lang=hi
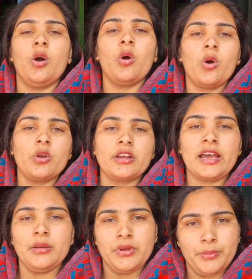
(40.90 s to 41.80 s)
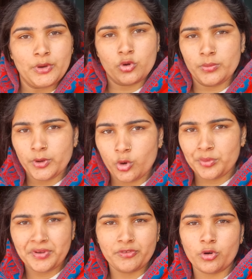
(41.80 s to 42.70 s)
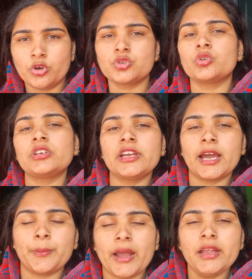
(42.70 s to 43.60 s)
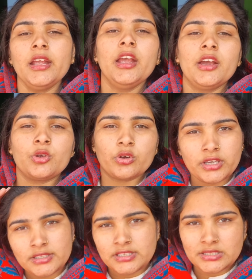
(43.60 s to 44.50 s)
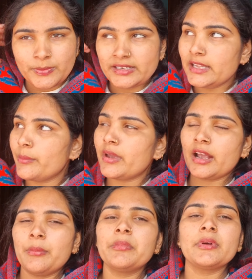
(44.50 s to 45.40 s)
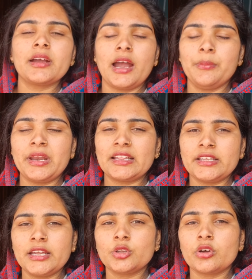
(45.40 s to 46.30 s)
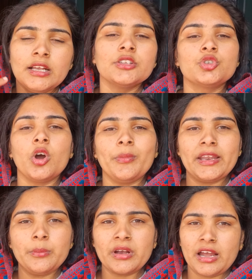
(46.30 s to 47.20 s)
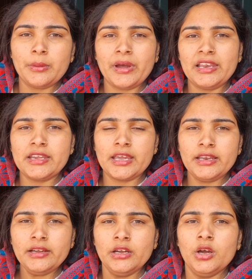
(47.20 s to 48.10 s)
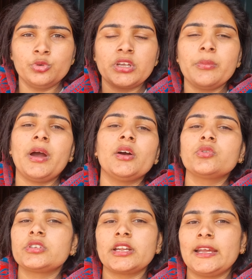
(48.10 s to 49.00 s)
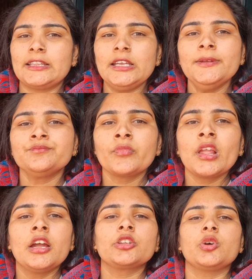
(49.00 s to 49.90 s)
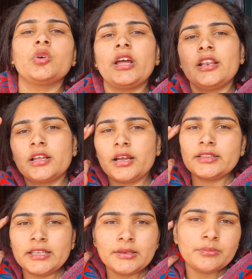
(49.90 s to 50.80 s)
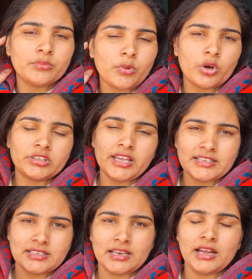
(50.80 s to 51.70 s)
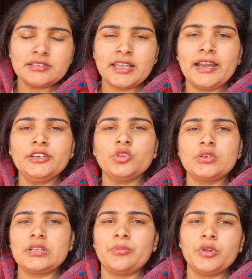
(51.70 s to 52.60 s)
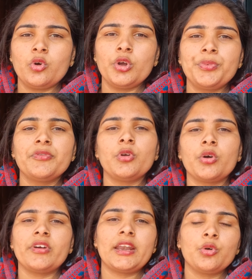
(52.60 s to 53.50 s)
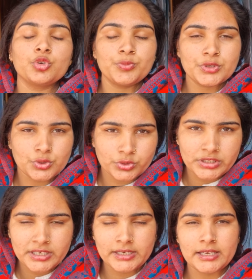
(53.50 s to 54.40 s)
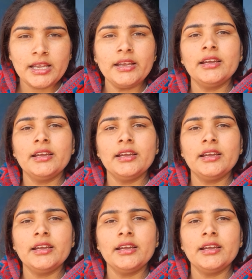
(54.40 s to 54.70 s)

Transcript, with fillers: और कल मैं बिल्कुल भी कोई भी ब्लॉग शूट नहीं कर पाई क्योंकि जिस बिल्डिंग में कम हम रहते हैं तो कल जो हमारी मकान मालिक है ना उनकी माँ गुजर गई थी तो कल का दिन बहुत ही ऐसा रहा सैड तो इसलिए हमने कोई भी ब्लॉग वगैरह कुछ भी शूट नहीं किया